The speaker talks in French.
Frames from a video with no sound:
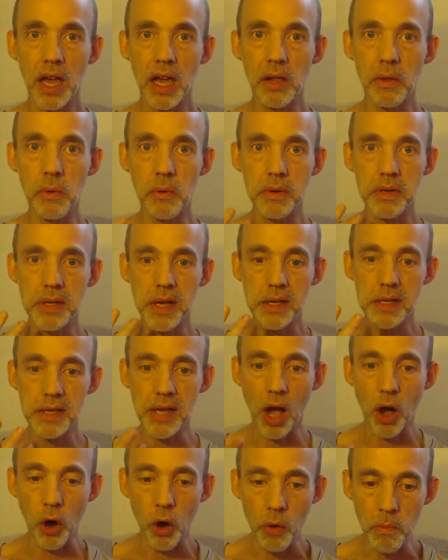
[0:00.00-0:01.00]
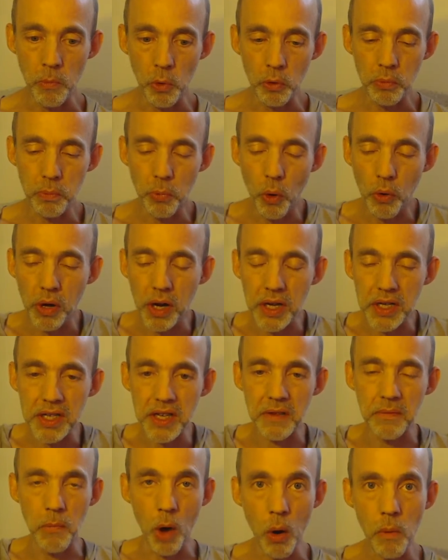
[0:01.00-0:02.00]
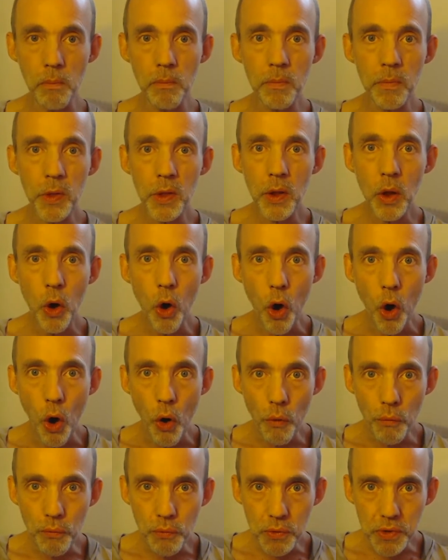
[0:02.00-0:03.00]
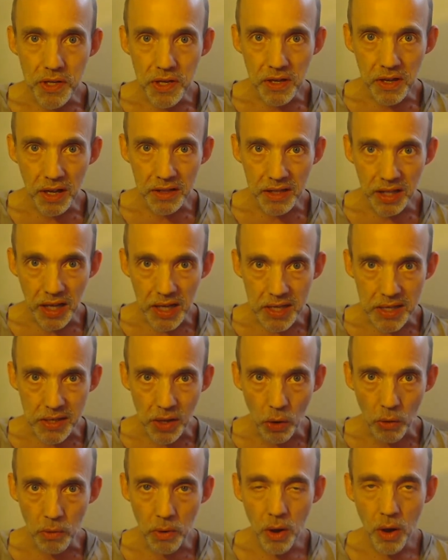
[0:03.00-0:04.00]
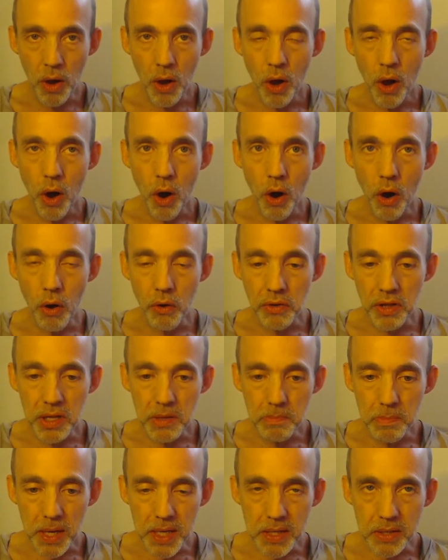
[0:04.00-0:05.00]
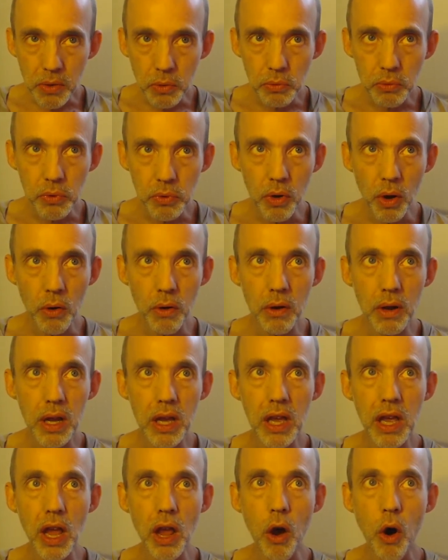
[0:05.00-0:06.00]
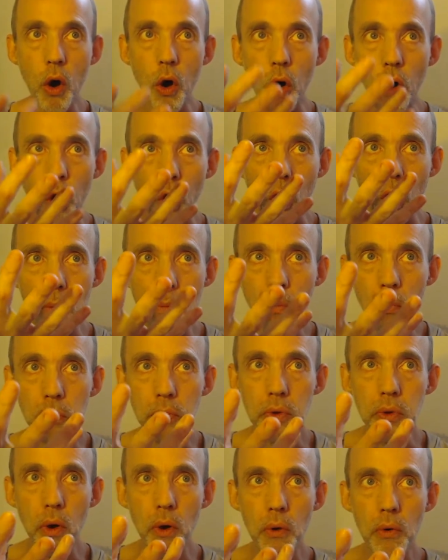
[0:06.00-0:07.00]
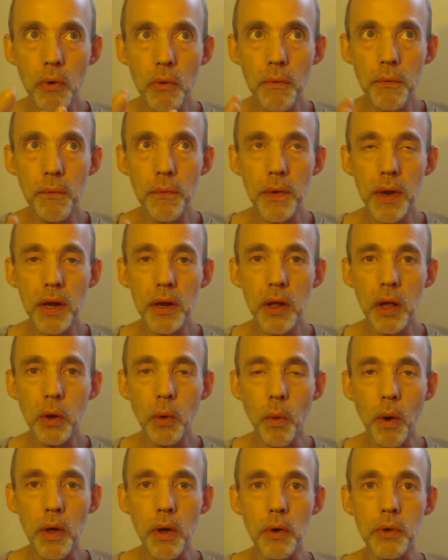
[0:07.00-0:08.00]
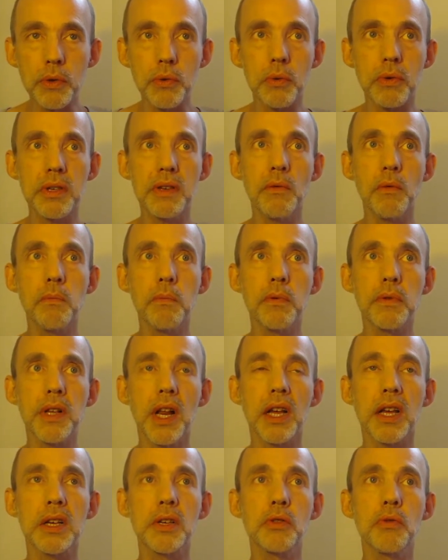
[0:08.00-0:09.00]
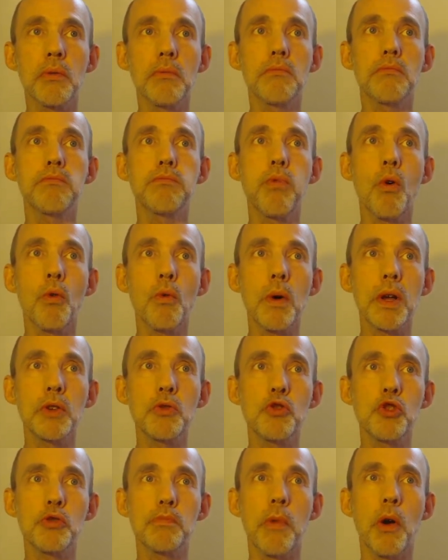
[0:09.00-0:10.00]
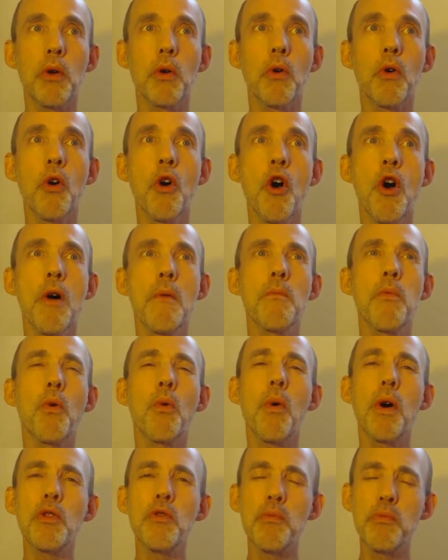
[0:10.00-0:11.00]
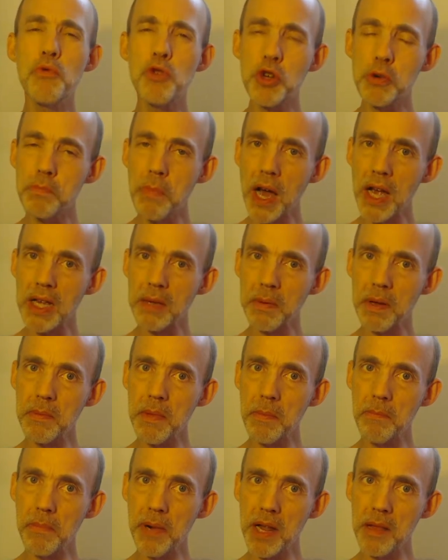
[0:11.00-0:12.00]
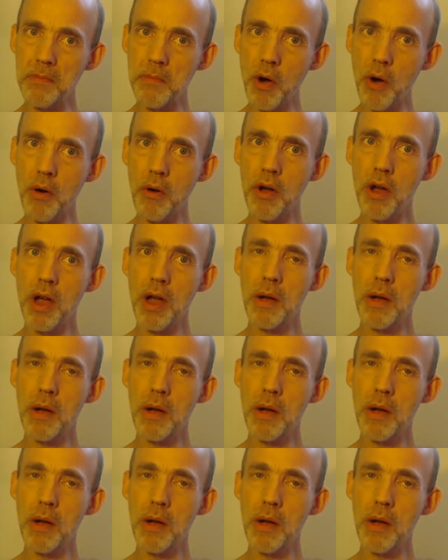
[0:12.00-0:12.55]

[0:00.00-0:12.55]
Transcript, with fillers: et donc ça, ça remonte progressivement en vous est intéressant, en y passant du temps et en remontant le fil des croyances. Donc si vous posez la question pourquoi suis-je pas heureux Pourquoi ne puis-je pas exprimer pleinement